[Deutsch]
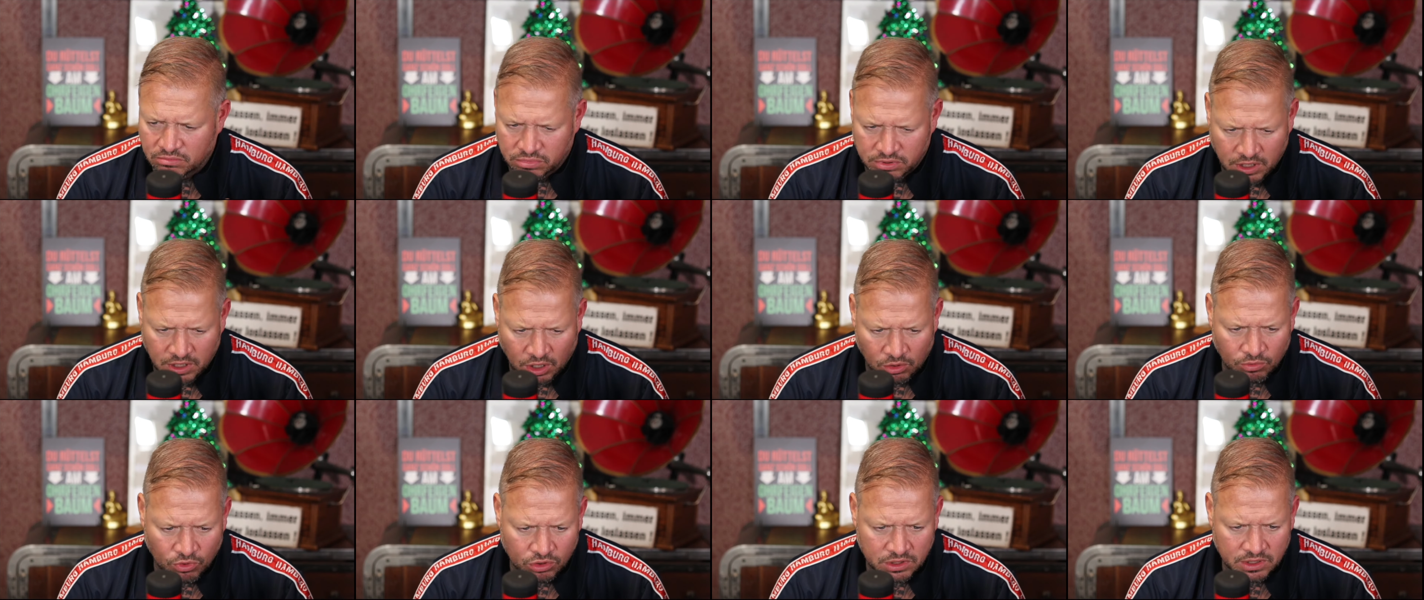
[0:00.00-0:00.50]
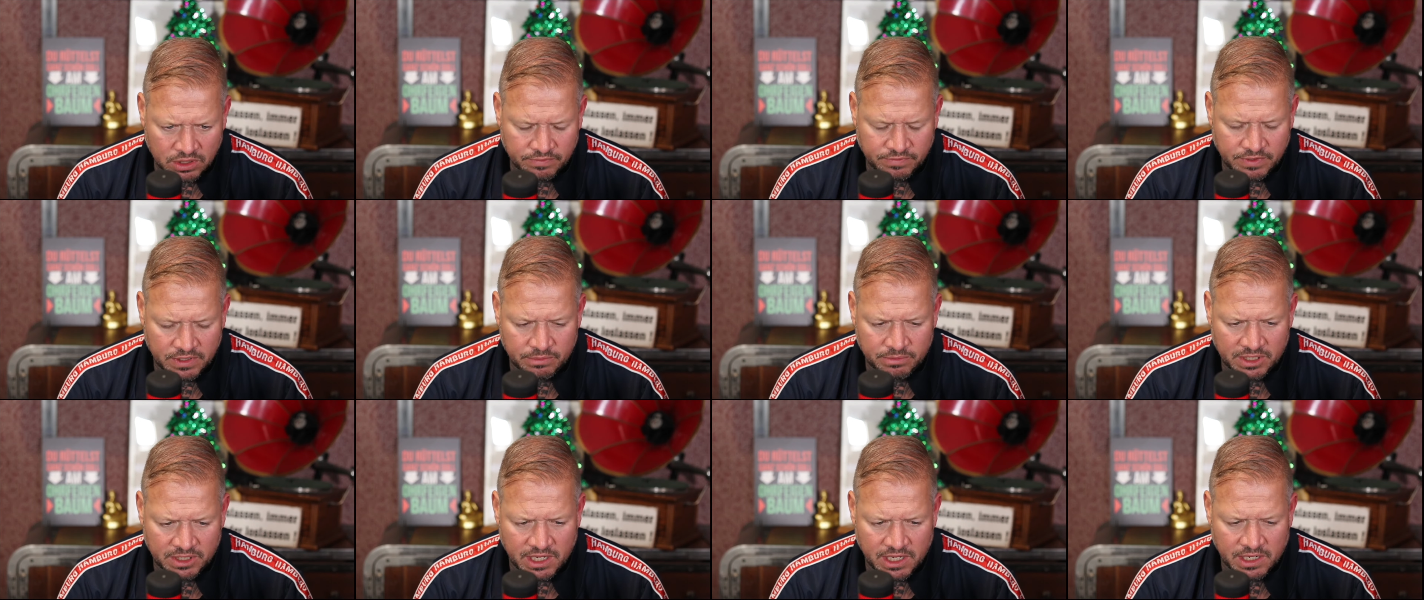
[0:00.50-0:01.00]
Daumen runter,
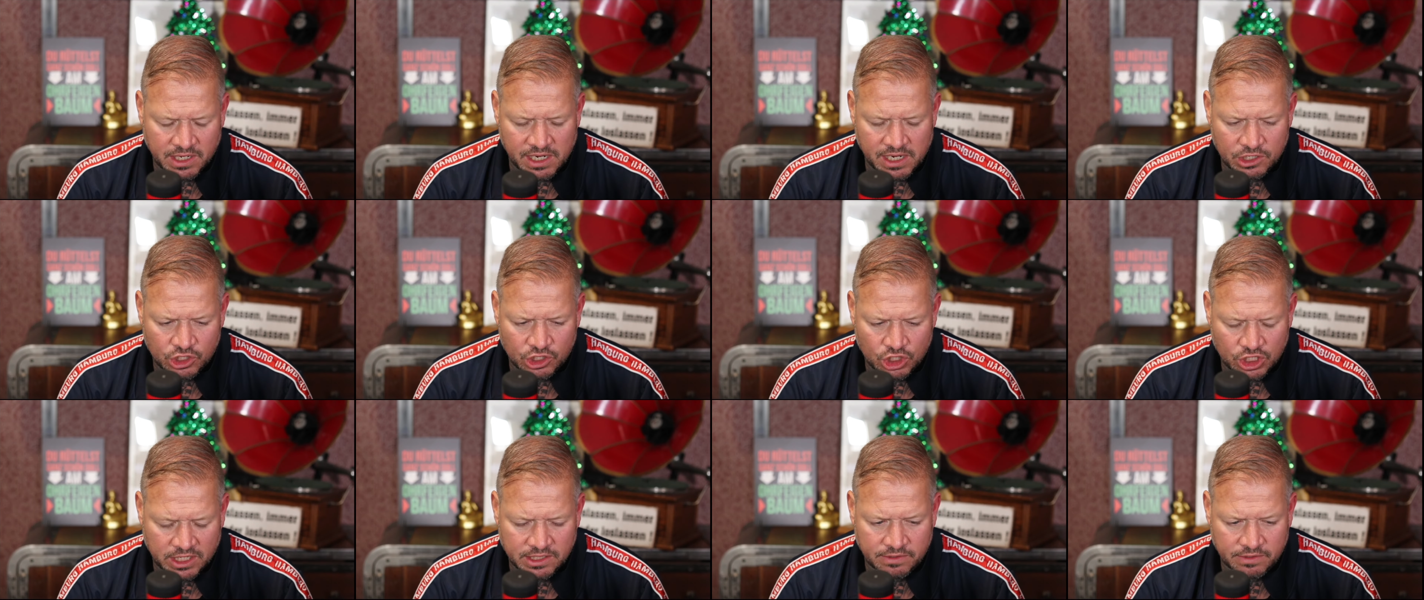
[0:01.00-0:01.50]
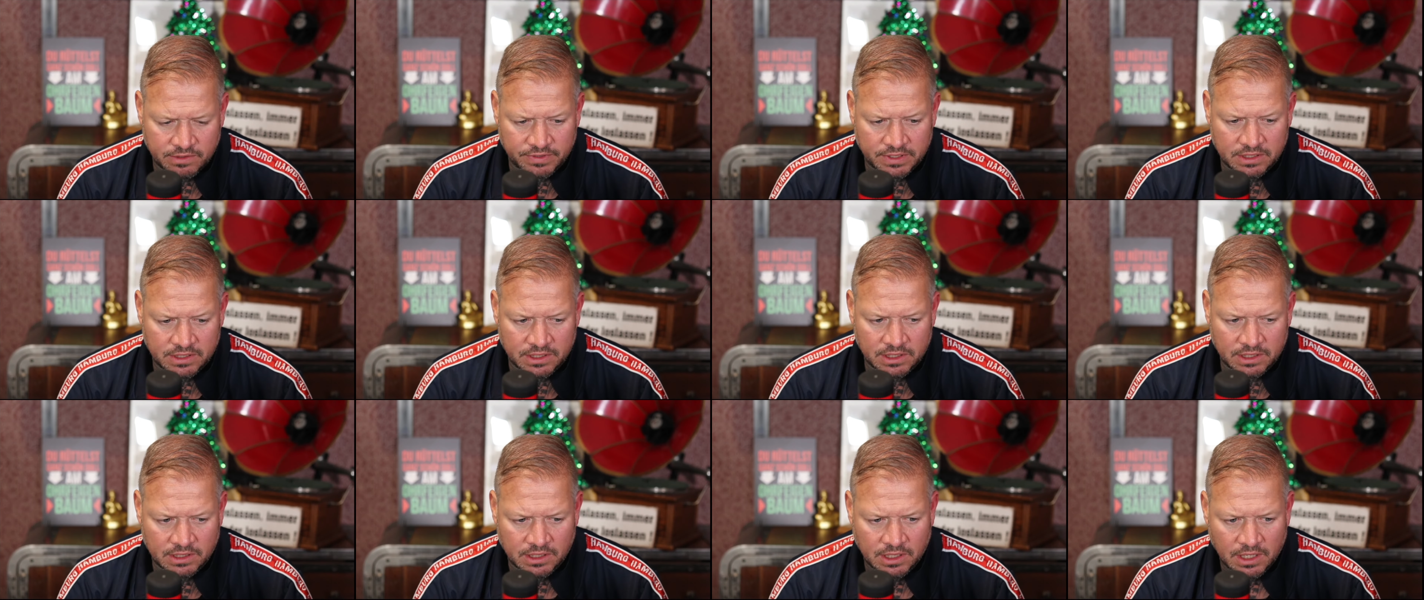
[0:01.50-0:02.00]
wenn ihr mich generell scheiße
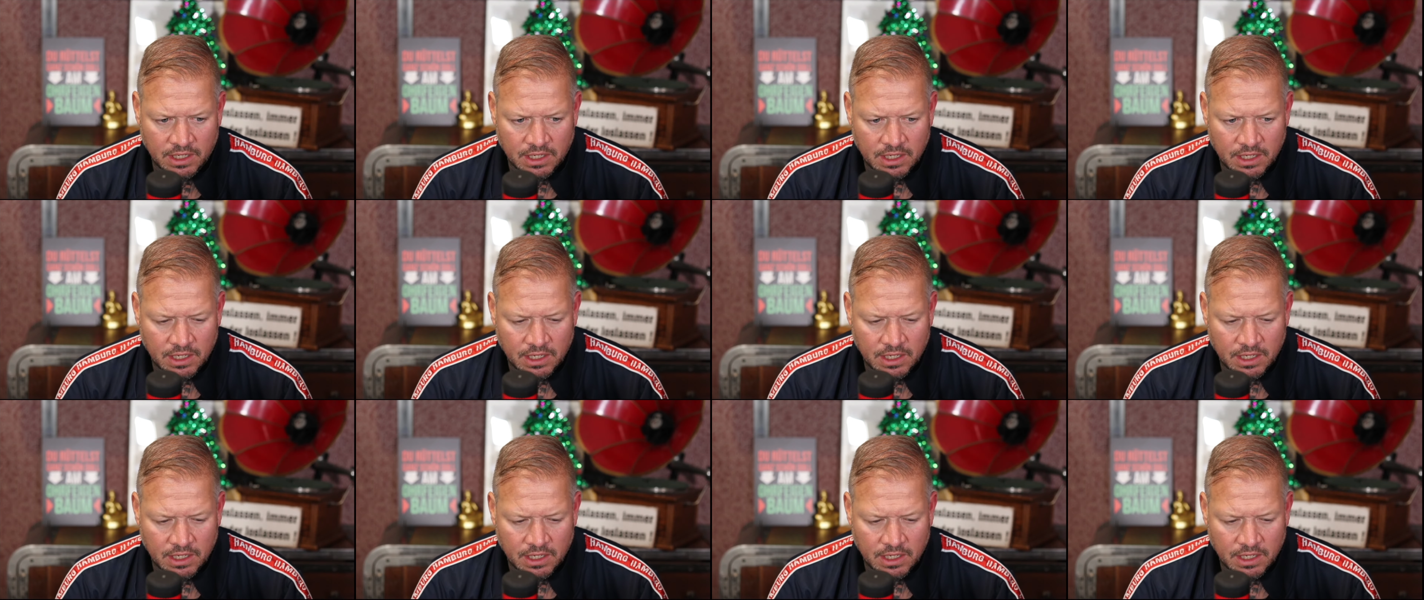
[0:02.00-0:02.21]
findet.